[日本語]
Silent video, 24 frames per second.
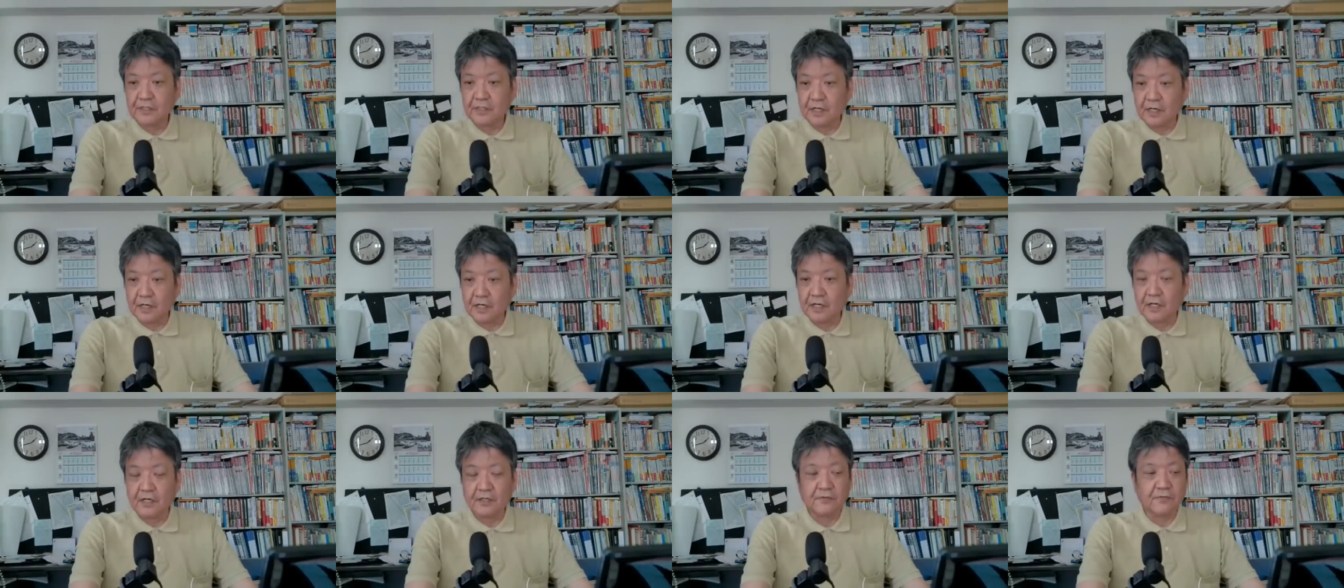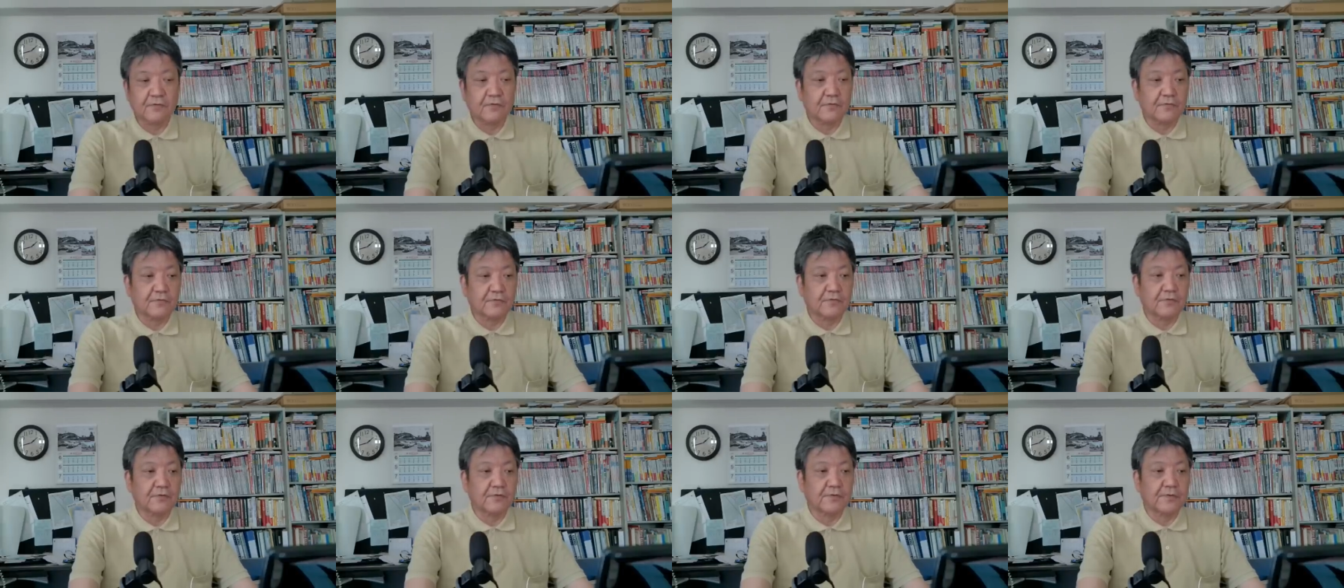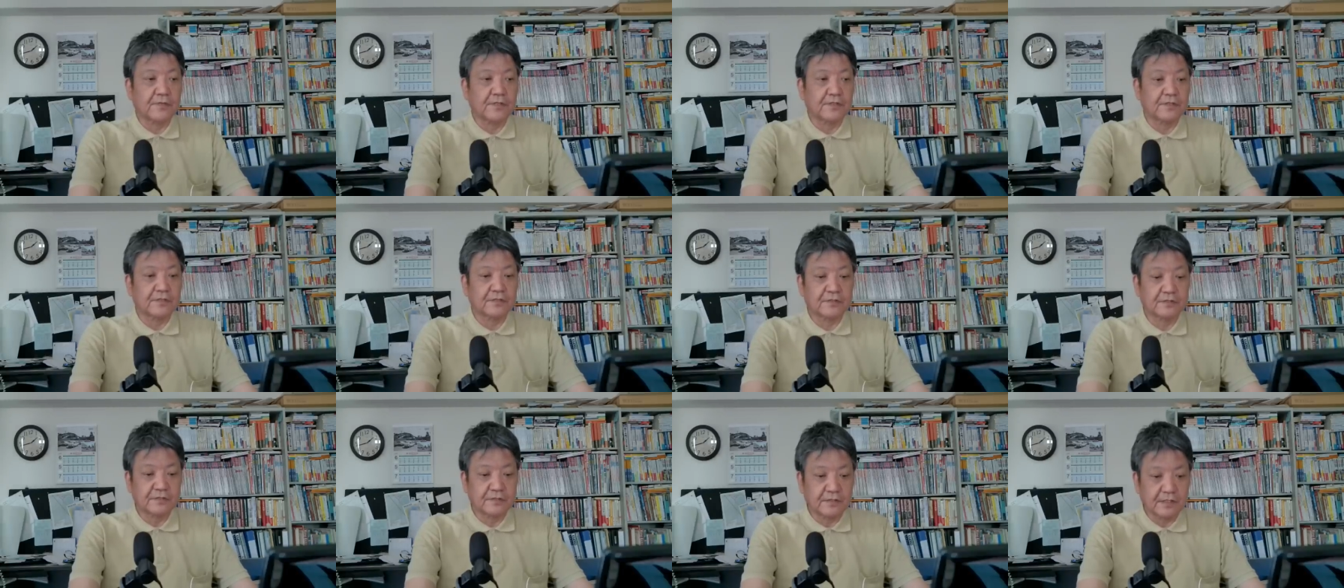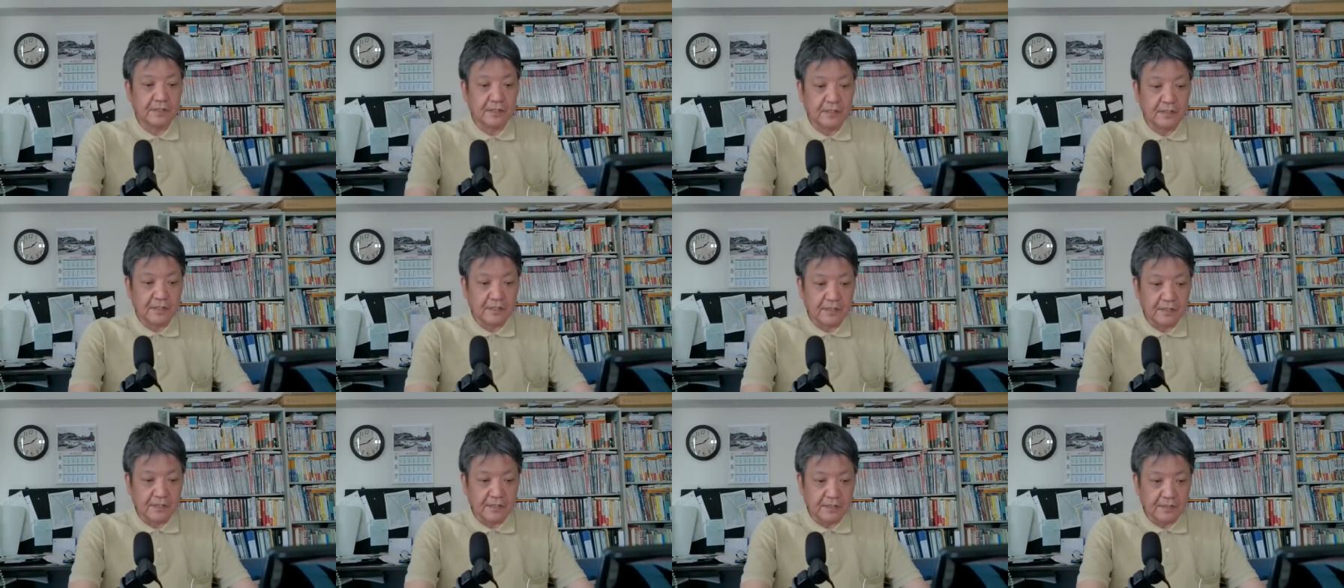日の土曜日です。
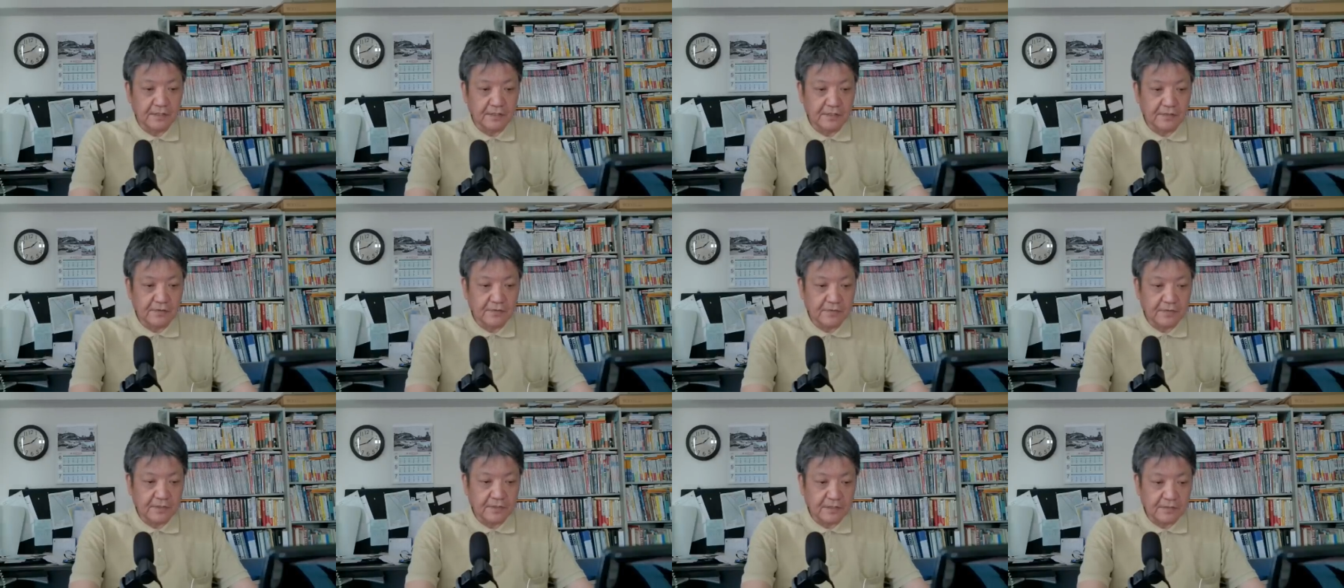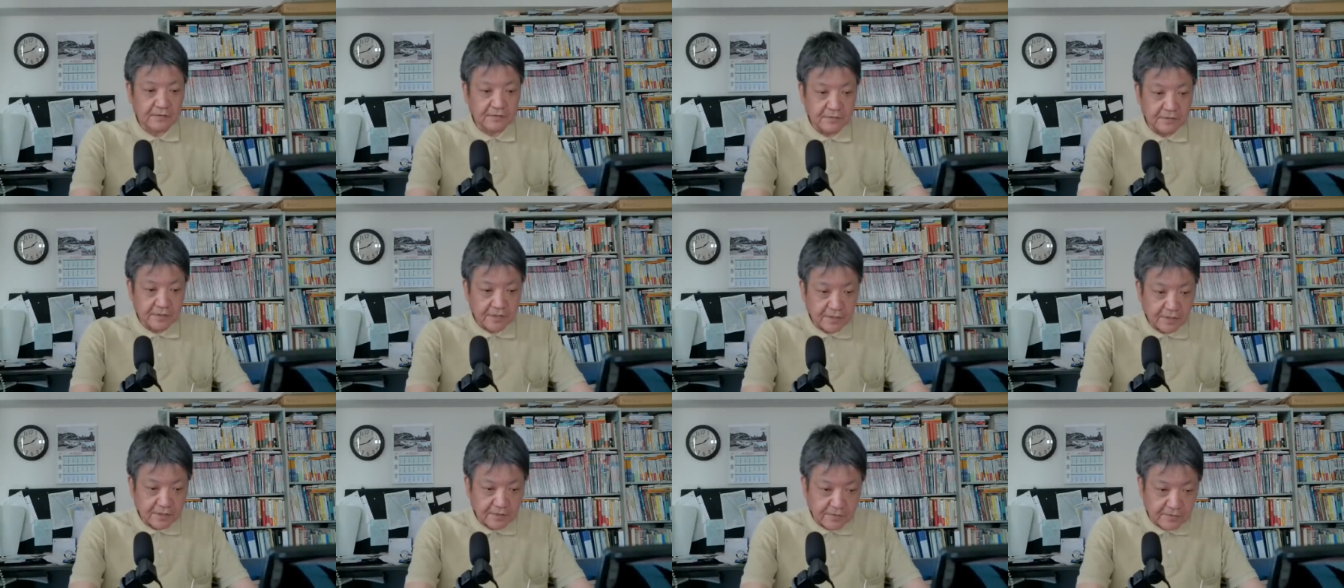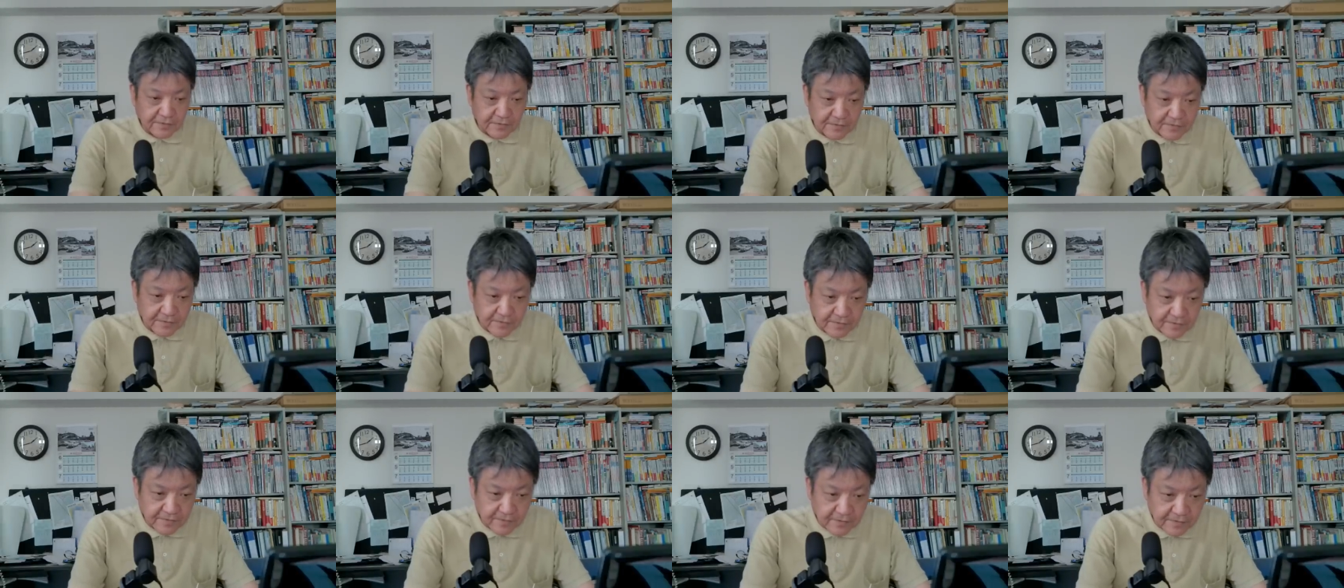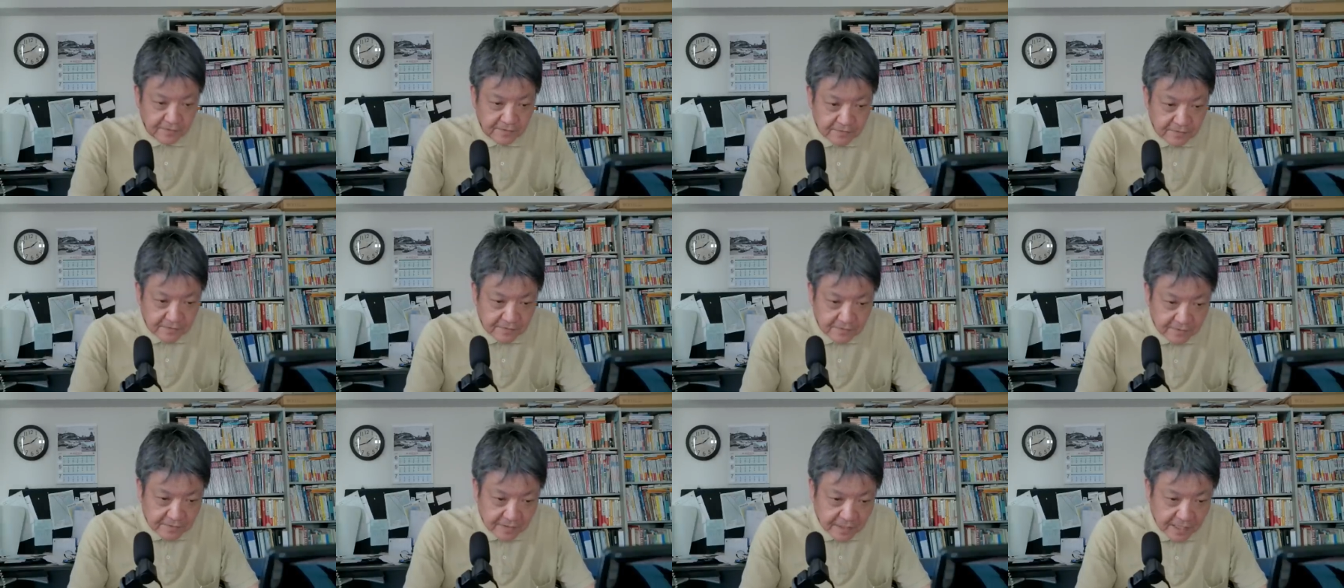えー、千代田区
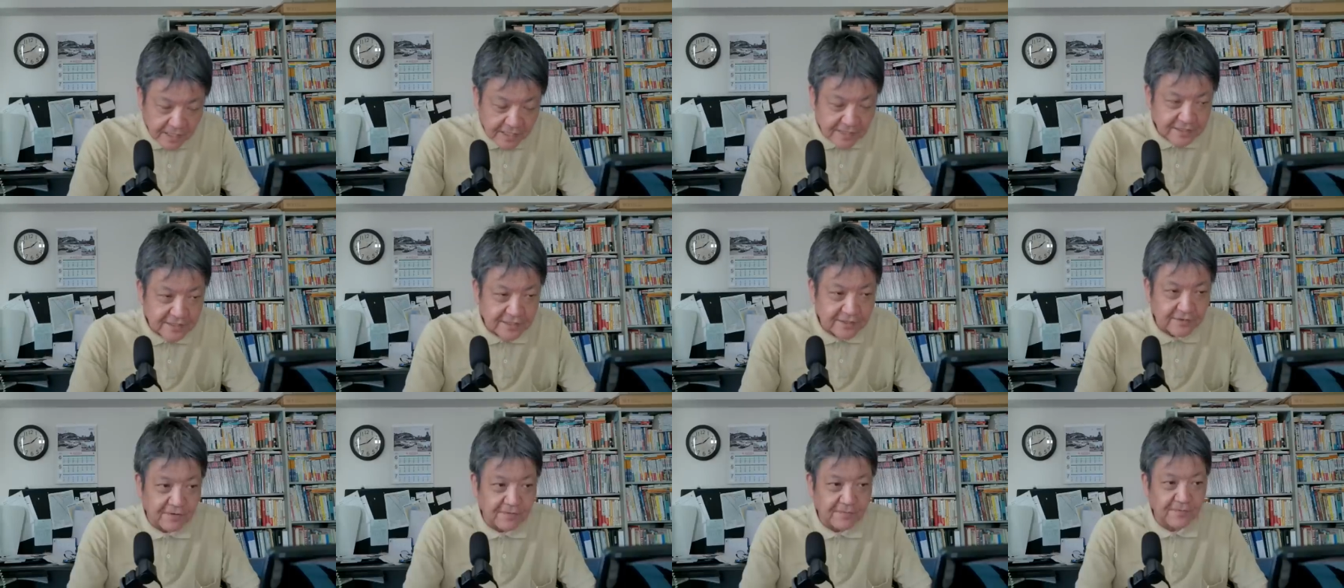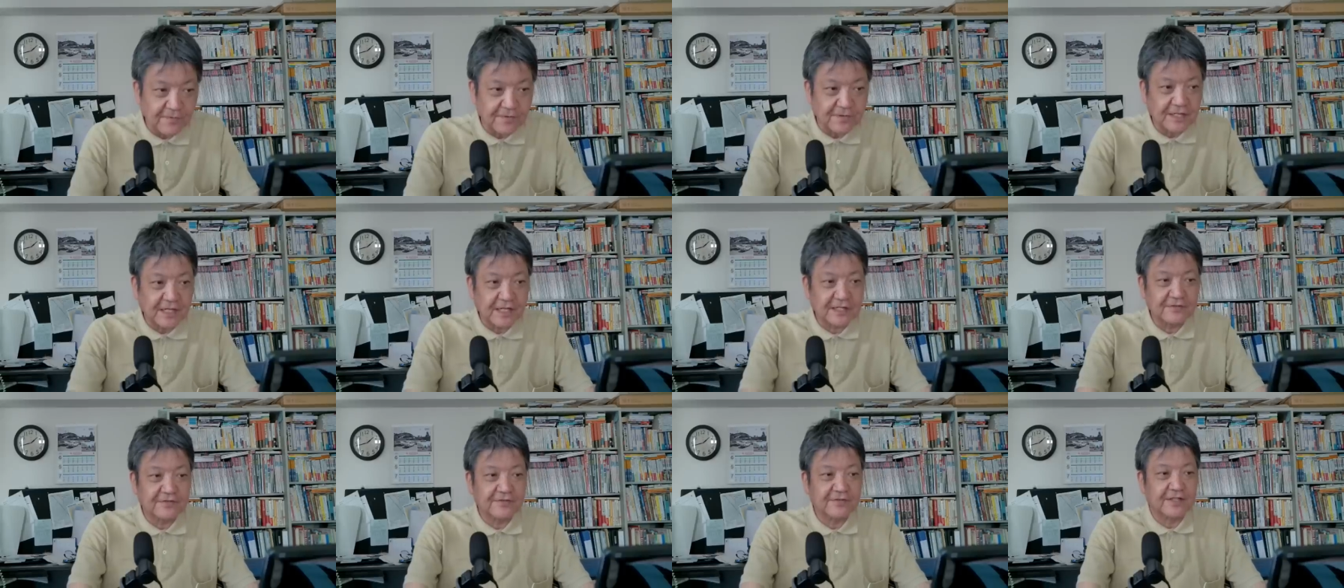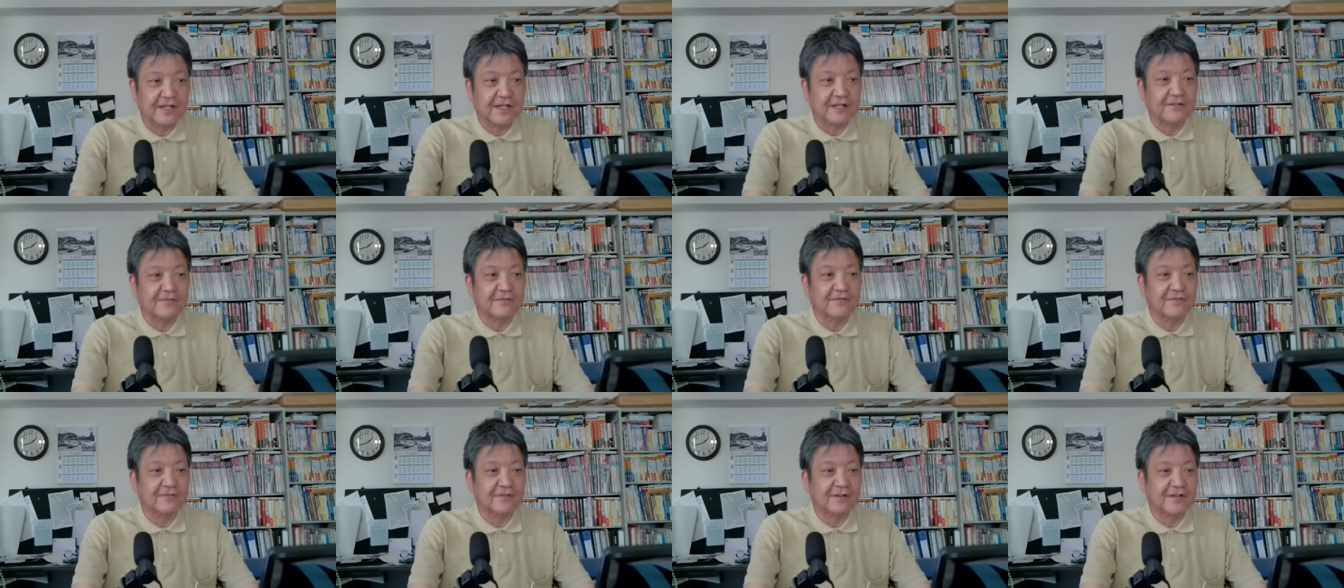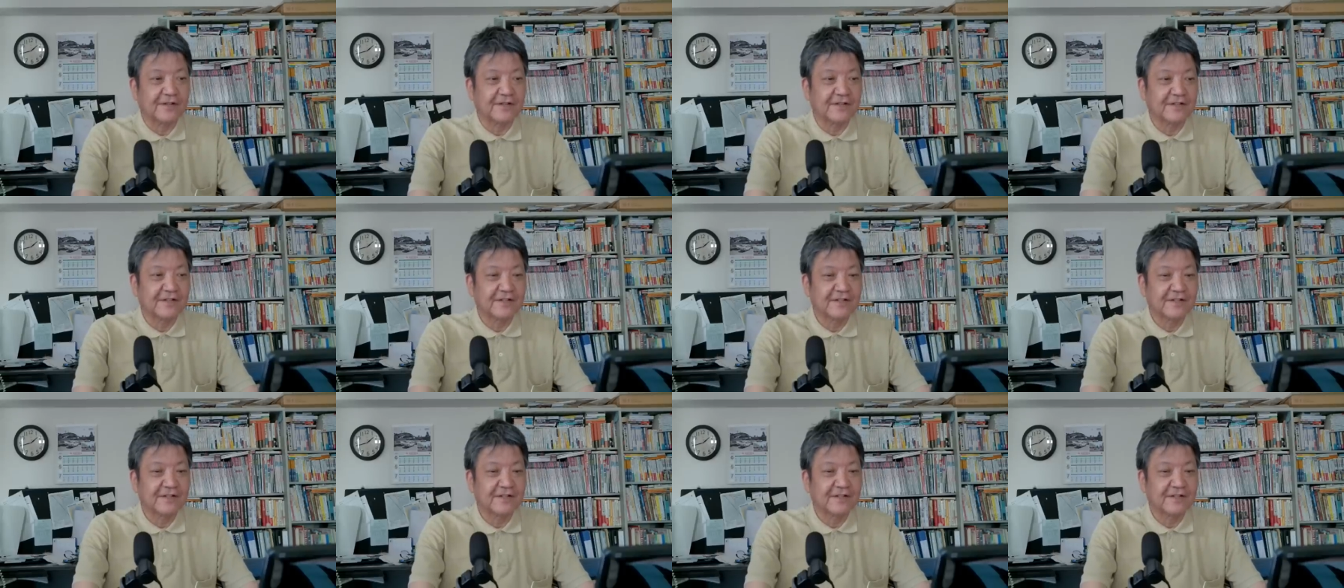28度。もう夏やん、これ。